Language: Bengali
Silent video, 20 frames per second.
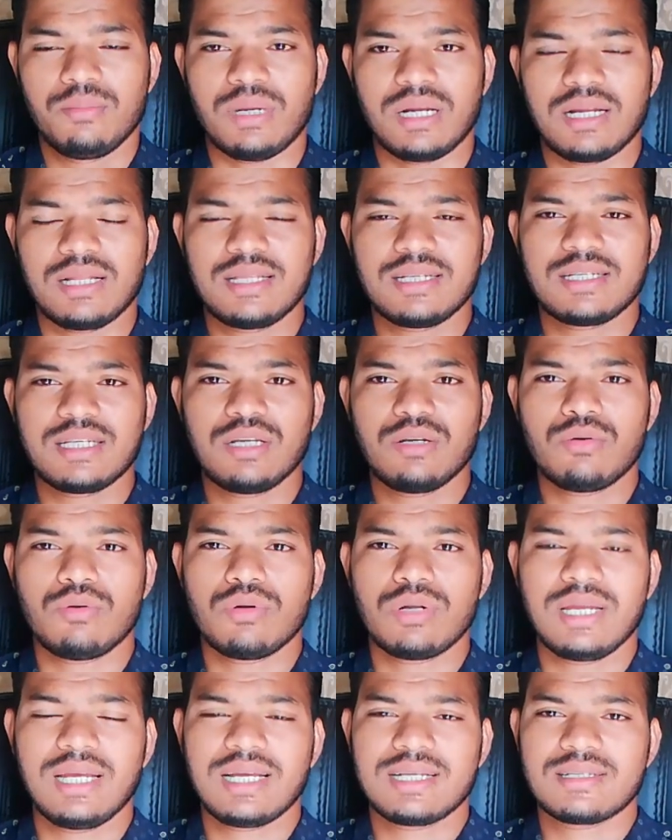বাংলাদেশে
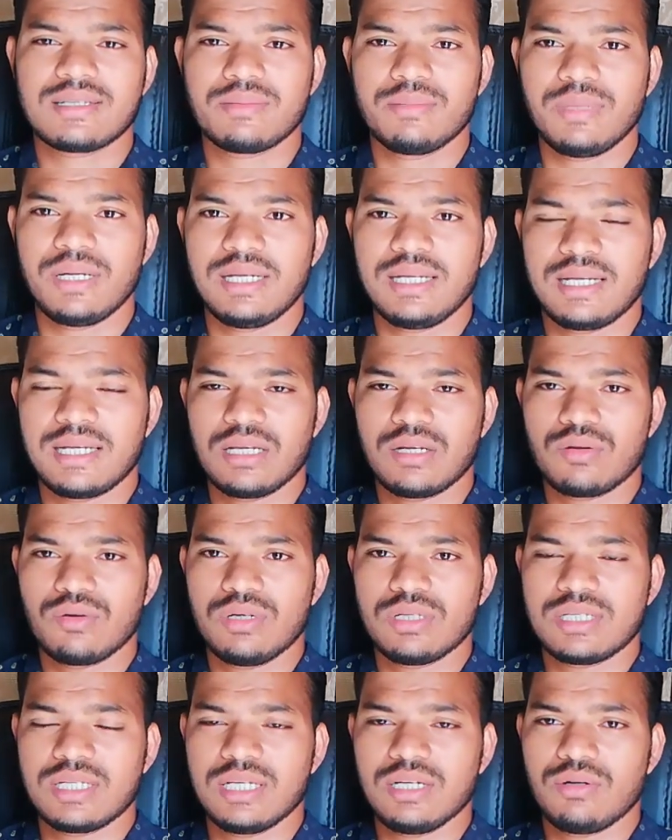অনেক মেডিকেল
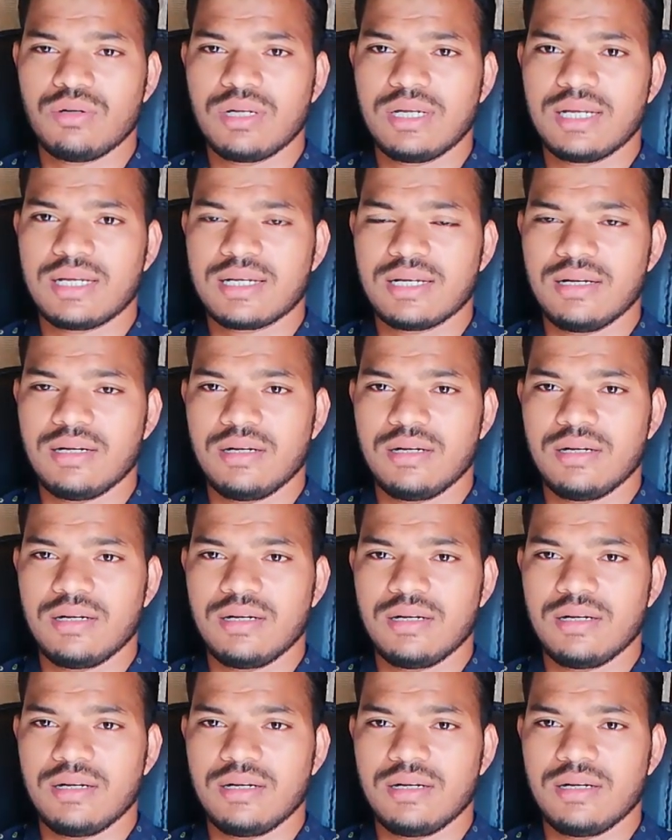রয়েছে অনেক